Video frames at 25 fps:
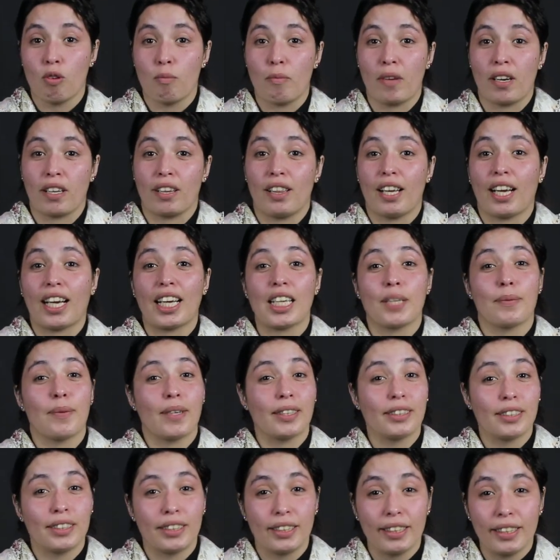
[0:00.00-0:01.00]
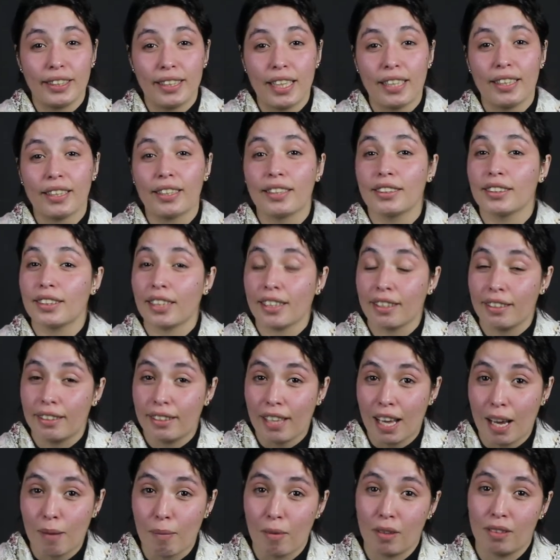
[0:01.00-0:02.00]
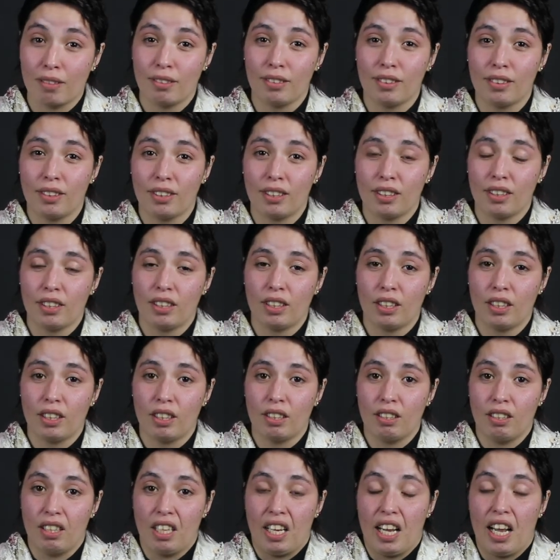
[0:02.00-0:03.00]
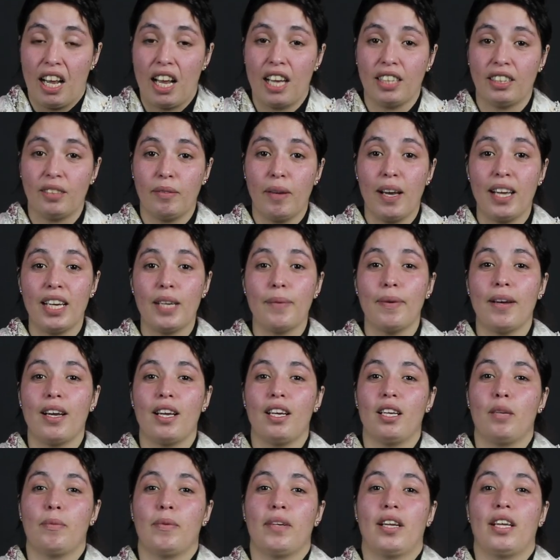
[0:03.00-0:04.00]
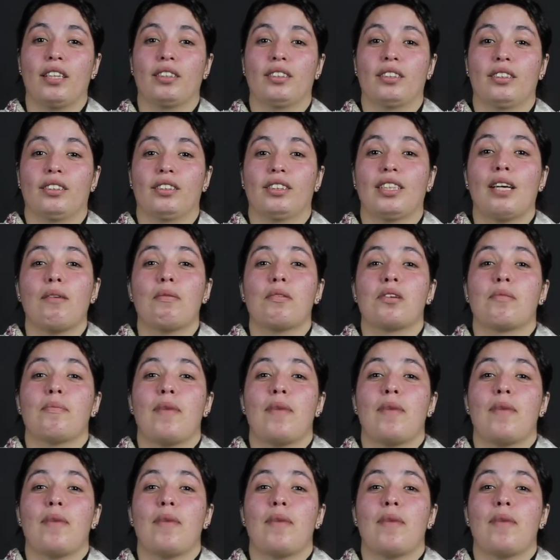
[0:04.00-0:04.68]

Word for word: مره تلاقيت بهذا السيد هذا كنت خدام عاد بحالي بحال البنات تصاحبت